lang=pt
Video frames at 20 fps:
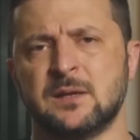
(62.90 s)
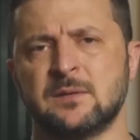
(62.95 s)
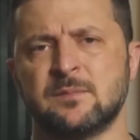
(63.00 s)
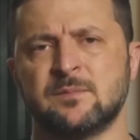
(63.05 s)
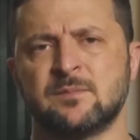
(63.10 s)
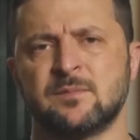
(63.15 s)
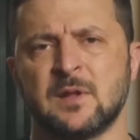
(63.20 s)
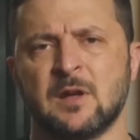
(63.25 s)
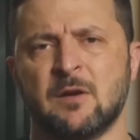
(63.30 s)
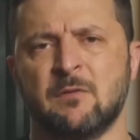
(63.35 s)

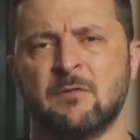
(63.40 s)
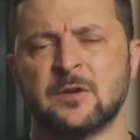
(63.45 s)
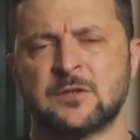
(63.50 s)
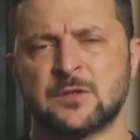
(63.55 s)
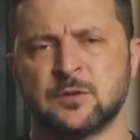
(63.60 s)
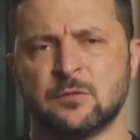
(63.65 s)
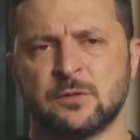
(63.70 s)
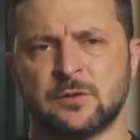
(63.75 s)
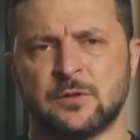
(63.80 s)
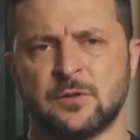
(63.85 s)
anos,
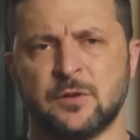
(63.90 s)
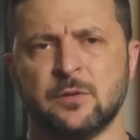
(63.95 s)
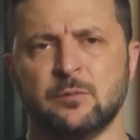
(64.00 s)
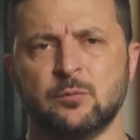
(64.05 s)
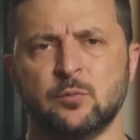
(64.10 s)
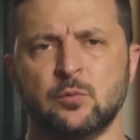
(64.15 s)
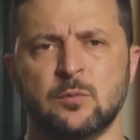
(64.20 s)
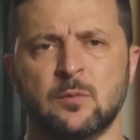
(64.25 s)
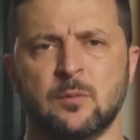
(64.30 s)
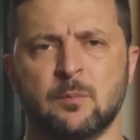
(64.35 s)
foi
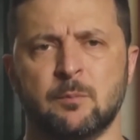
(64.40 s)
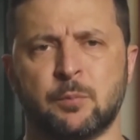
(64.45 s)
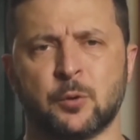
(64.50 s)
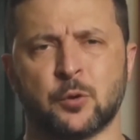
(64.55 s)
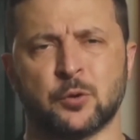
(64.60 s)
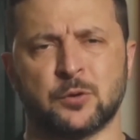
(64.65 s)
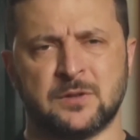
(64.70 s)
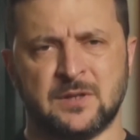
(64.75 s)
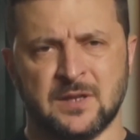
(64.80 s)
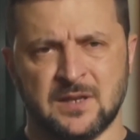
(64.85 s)
julgado a
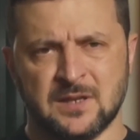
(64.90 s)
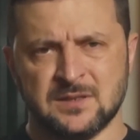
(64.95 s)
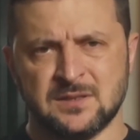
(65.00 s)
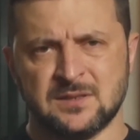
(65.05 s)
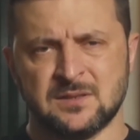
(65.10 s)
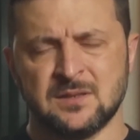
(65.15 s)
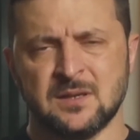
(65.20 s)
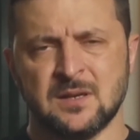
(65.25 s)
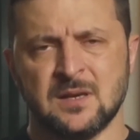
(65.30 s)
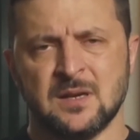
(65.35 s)
revelia
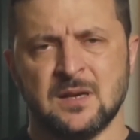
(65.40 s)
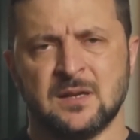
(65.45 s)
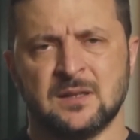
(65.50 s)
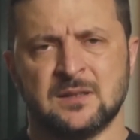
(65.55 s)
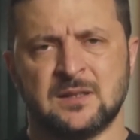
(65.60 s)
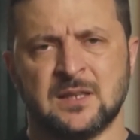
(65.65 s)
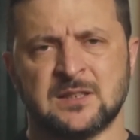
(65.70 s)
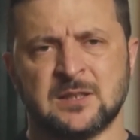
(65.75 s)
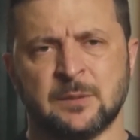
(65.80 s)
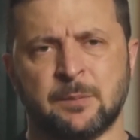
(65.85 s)
na
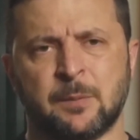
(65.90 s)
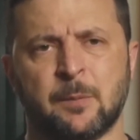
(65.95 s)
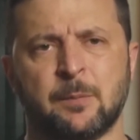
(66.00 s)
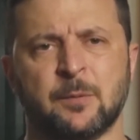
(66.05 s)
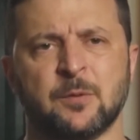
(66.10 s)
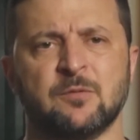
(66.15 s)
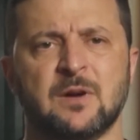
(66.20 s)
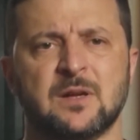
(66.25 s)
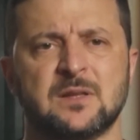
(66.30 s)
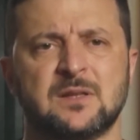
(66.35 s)
Geórgia por
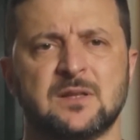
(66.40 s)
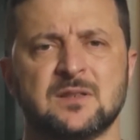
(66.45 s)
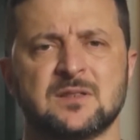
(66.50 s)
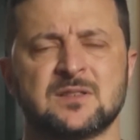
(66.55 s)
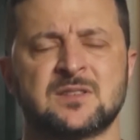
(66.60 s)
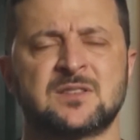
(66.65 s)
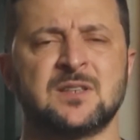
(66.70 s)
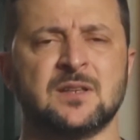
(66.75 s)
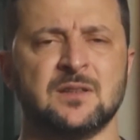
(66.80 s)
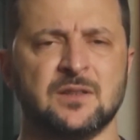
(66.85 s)
abuso de
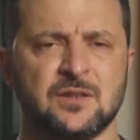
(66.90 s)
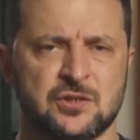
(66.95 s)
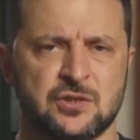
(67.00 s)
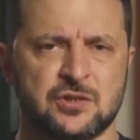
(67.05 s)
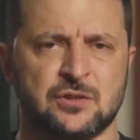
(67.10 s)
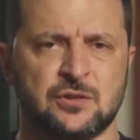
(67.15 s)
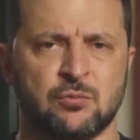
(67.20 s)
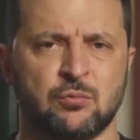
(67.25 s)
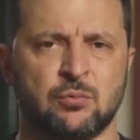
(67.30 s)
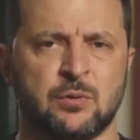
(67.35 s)
poder e
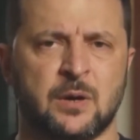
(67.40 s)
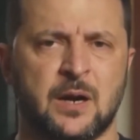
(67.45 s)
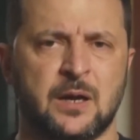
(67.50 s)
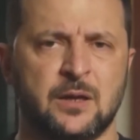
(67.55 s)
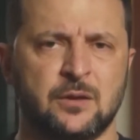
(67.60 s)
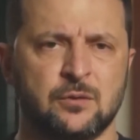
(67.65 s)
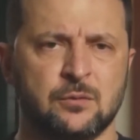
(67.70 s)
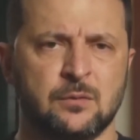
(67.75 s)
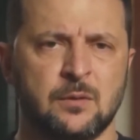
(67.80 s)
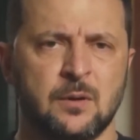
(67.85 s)

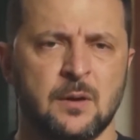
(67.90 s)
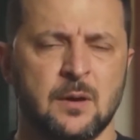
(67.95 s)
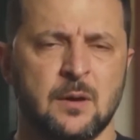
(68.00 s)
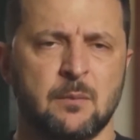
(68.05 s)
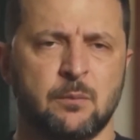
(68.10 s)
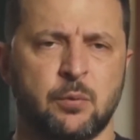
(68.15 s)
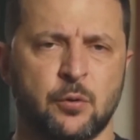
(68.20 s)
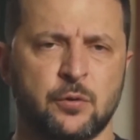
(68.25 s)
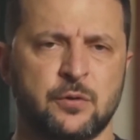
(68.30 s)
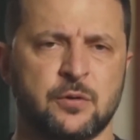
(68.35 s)
condenado a
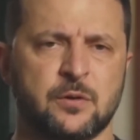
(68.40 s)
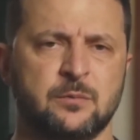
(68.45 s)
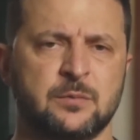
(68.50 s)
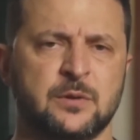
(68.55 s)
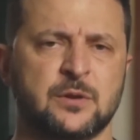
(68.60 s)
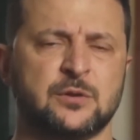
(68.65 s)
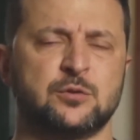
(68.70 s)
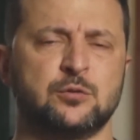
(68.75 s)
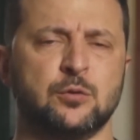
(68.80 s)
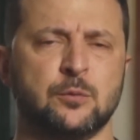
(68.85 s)
seis
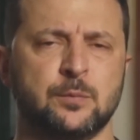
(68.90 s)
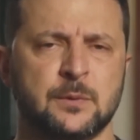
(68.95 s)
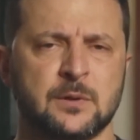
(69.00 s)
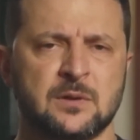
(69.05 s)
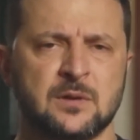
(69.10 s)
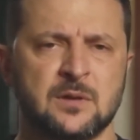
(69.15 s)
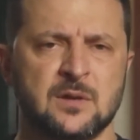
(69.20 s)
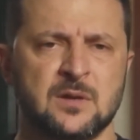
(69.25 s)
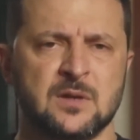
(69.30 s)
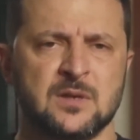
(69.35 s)
anos de
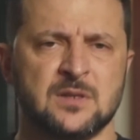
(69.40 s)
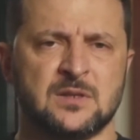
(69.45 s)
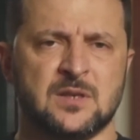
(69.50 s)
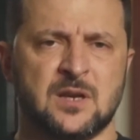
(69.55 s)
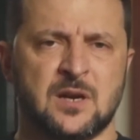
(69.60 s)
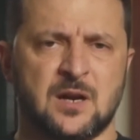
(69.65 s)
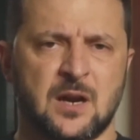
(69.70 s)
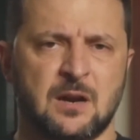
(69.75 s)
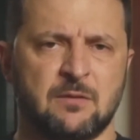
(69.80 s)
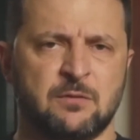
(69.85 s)
prisão.
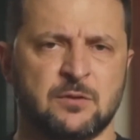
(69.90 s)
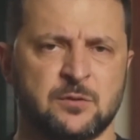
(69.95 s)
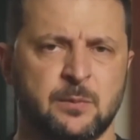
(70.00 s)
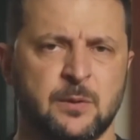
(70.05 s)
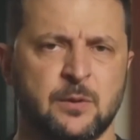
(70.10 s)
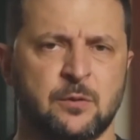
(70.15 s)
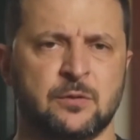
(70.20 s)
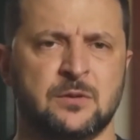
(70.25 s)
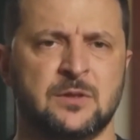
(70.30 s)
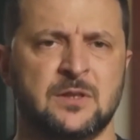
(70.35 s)
Por sua
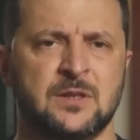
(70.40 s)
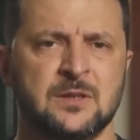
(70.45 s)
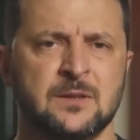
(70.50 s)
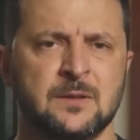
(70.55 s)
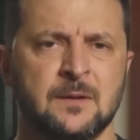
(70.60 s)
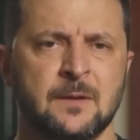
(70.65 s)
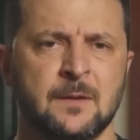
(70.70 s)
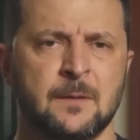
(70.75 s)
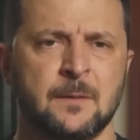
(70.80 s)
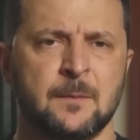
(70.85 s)
vez,
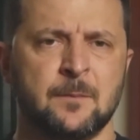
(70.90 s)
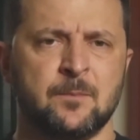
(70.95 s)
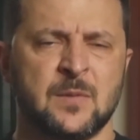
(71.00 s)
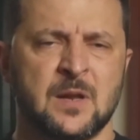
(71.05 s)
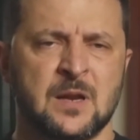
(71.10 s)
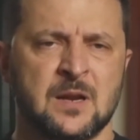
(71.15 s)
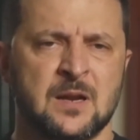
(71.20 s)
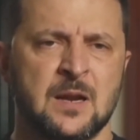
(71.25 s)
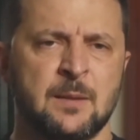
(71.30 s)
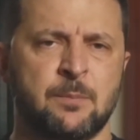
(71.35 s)
os
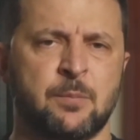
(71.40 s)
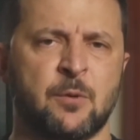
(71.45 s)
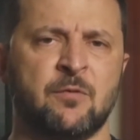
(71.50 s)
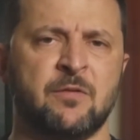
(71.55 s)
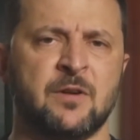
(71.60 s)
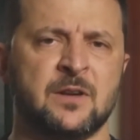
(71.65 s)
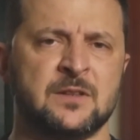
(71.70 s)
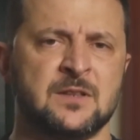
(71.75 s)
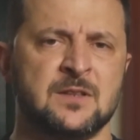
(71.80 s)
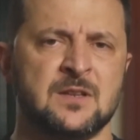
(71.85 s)
médicos
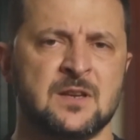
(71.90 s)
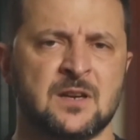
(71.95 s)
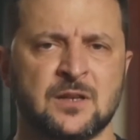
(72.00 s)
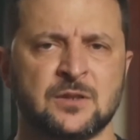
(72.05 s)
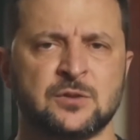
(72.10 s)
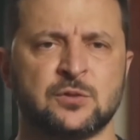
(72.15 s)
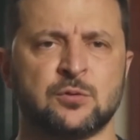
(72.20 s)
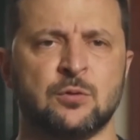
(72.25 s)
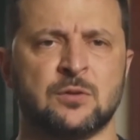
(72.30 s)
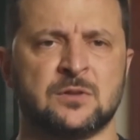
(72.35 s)
asseguram
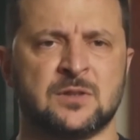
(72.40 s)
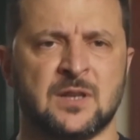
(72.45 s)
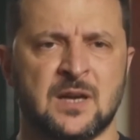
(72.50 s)
que o